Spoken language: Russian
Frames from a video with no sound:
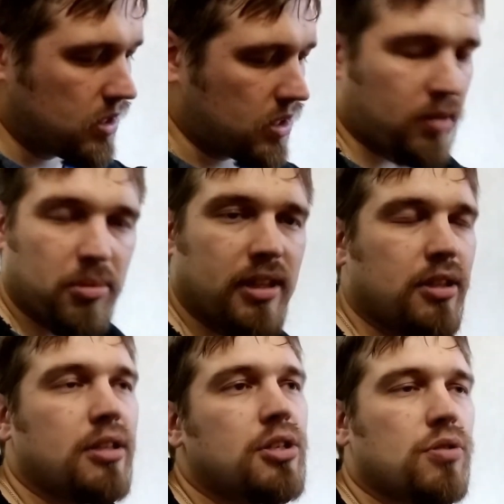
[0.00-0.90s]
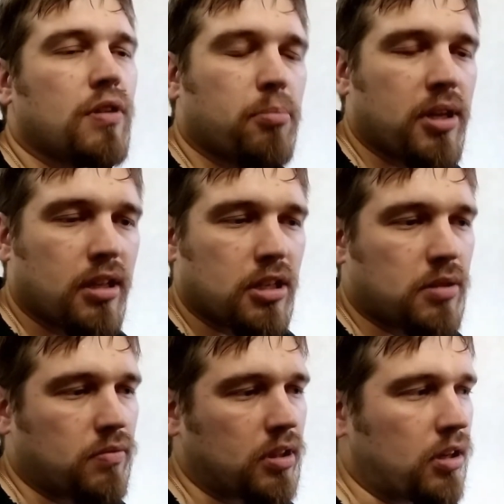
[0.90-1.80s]
как бы ничего не
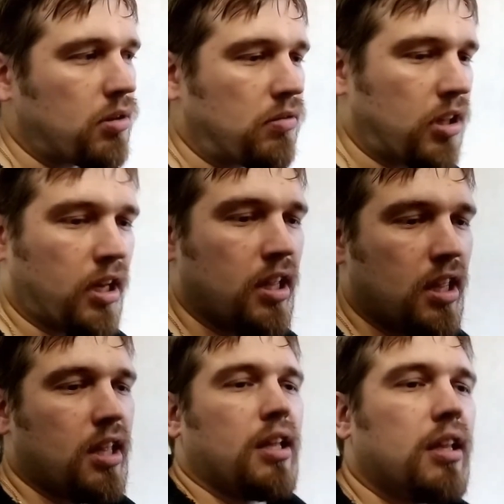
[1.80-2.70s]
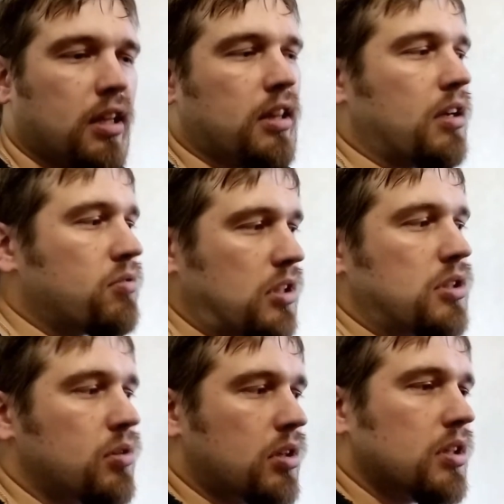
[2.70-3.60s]
поделаешь. Вот такой вот Так вот,
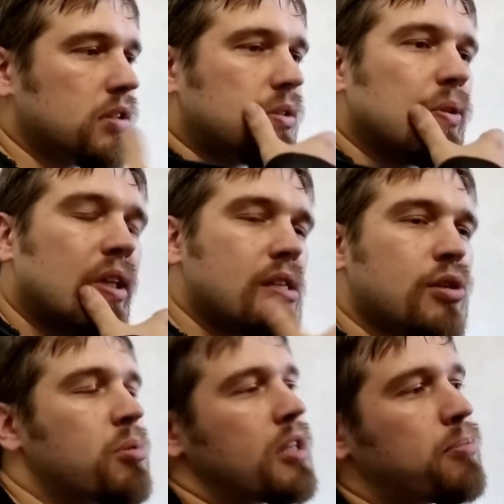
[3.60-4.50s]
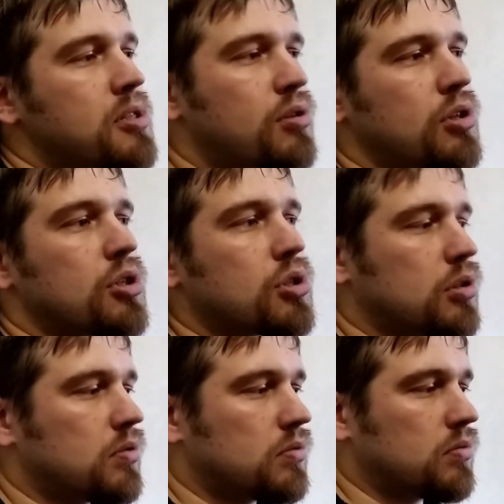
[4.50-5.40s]
теор теории особо не построишь
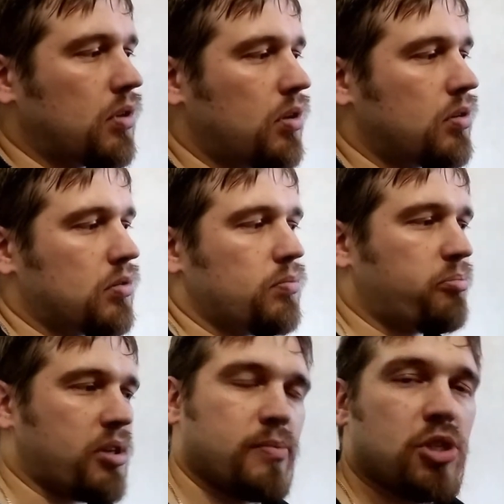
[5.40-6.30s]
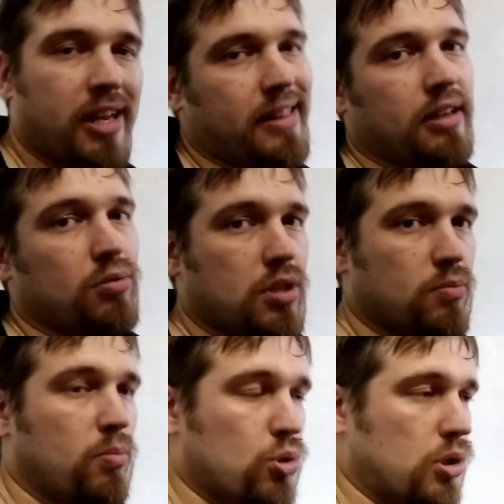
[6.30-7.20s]
но поразмышлять на эту
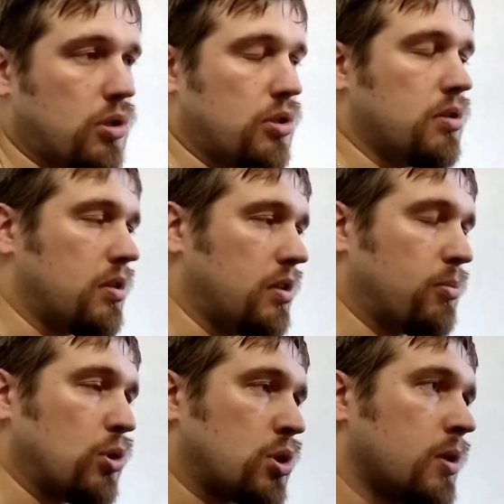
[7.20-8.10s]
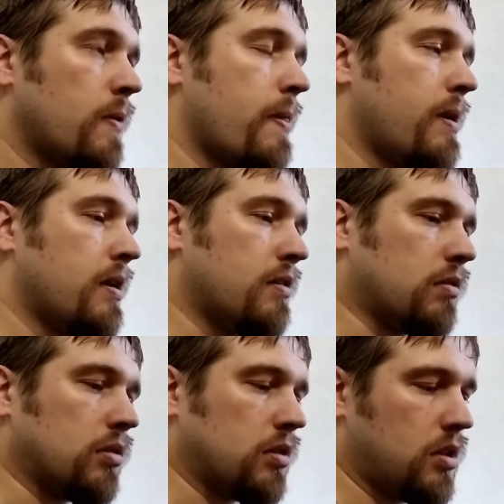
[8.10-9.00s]
тему можно немножко.
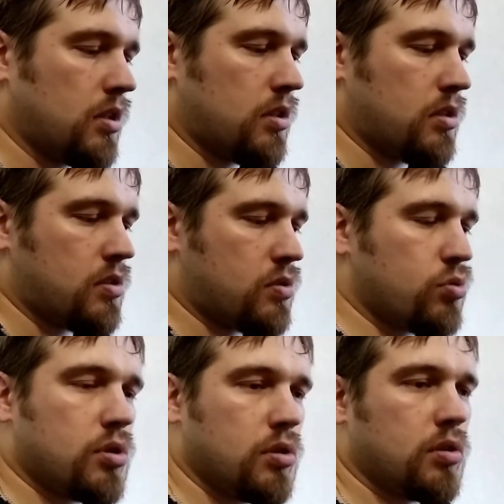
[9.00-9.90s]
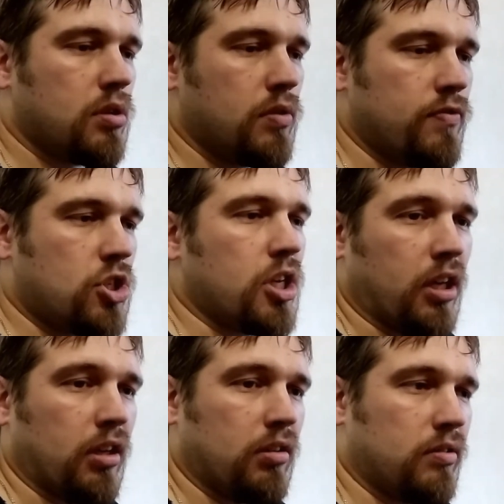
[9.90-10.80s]
Вот. Суть
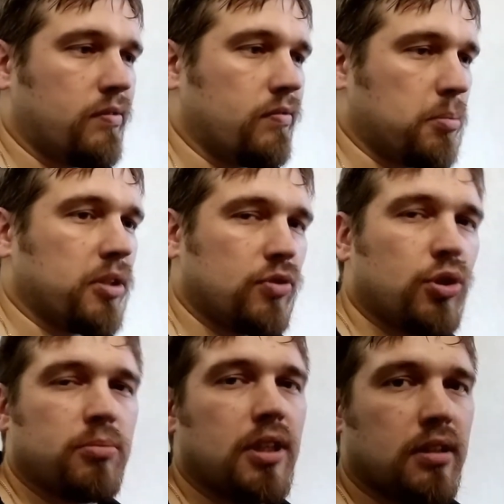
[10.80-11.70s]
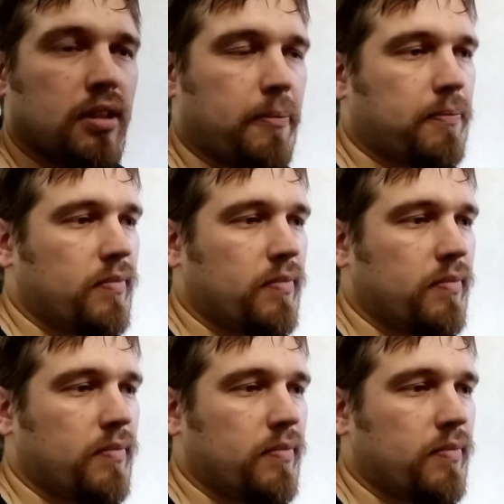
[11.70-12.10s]
вещей. Вообще, в чем дело-то?